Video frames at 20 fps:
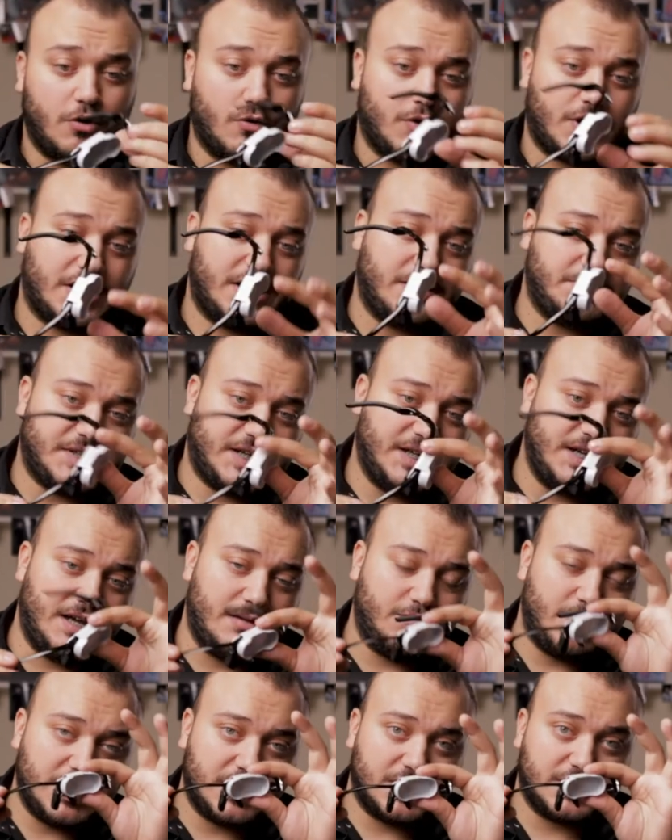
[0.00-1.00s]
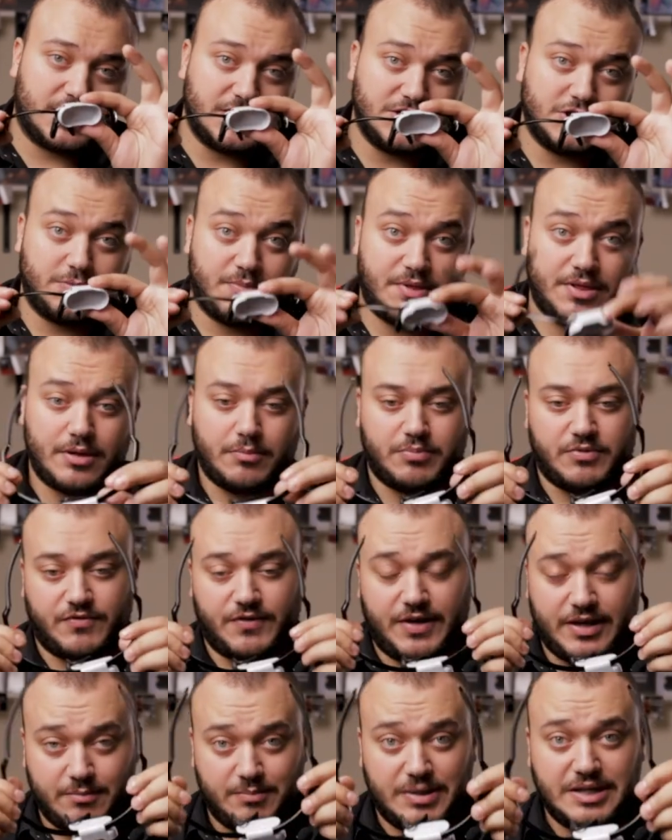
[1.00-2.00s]
وركبت عليها الملقط اجى بالضبط
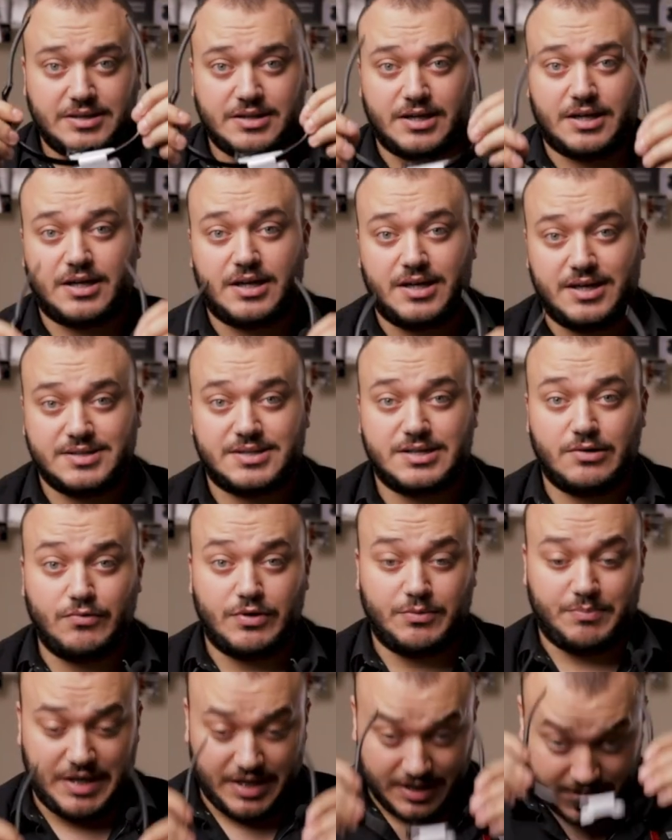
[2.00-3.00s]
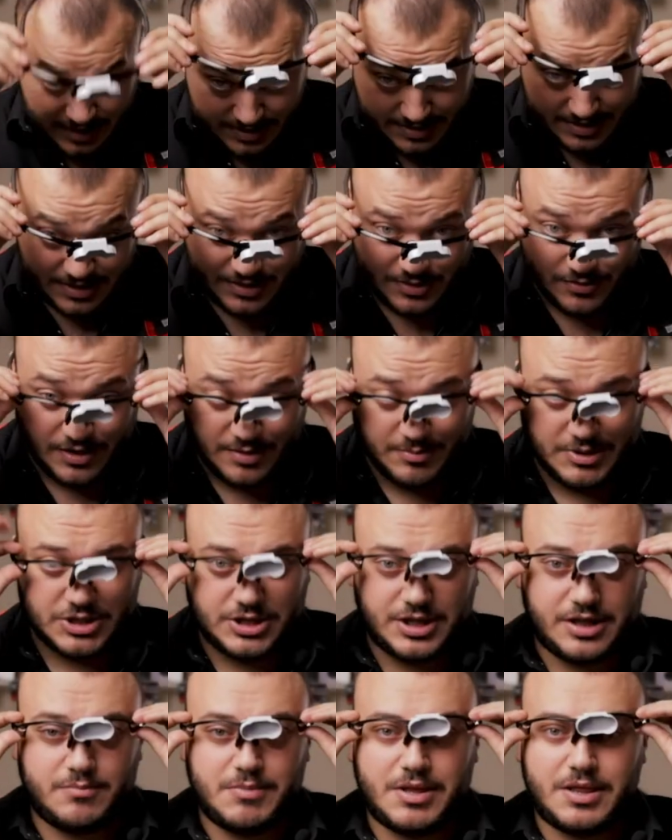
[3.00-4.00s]
فانا بقدر اصور بيهاند ذا سينز وانا
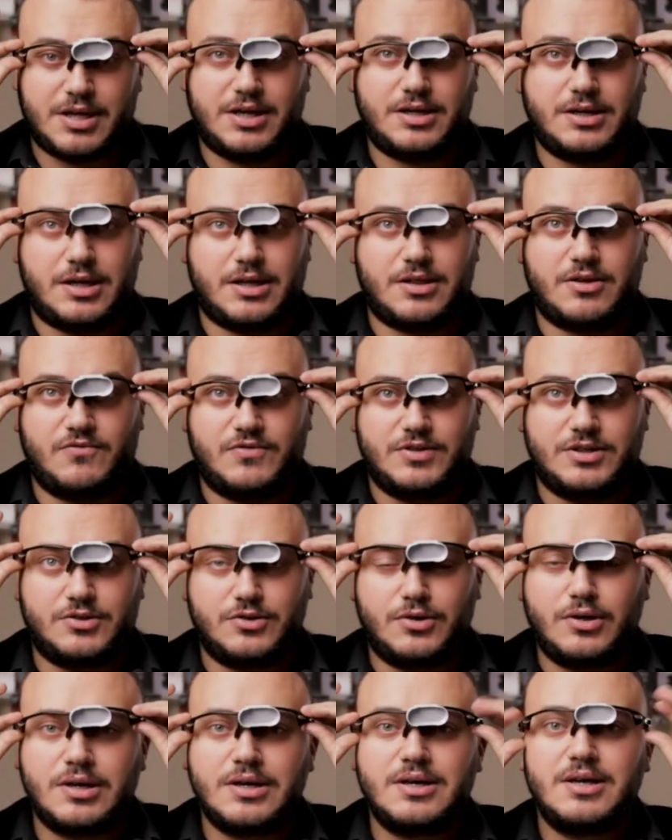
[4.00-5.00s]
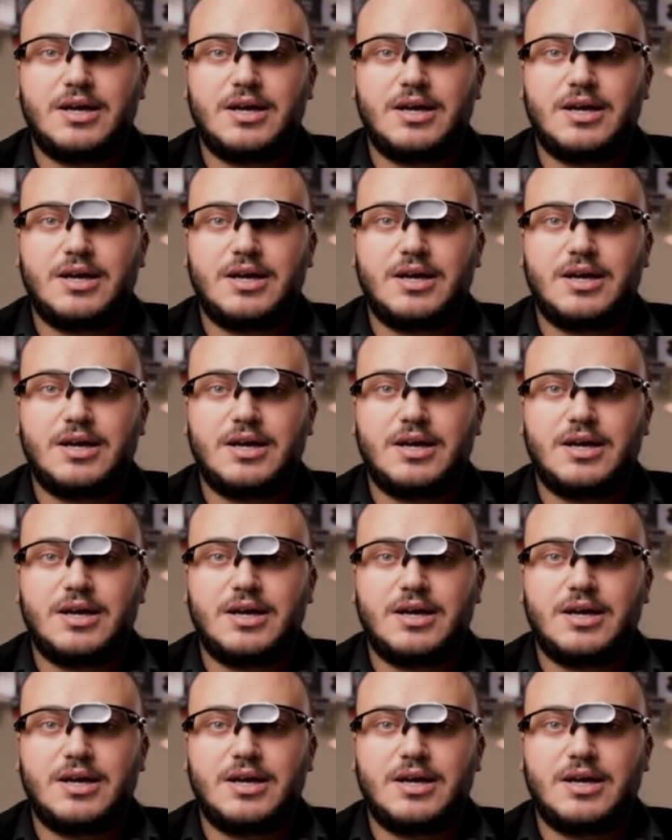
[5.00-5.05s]
بشتغل مثلا هذا الفيديو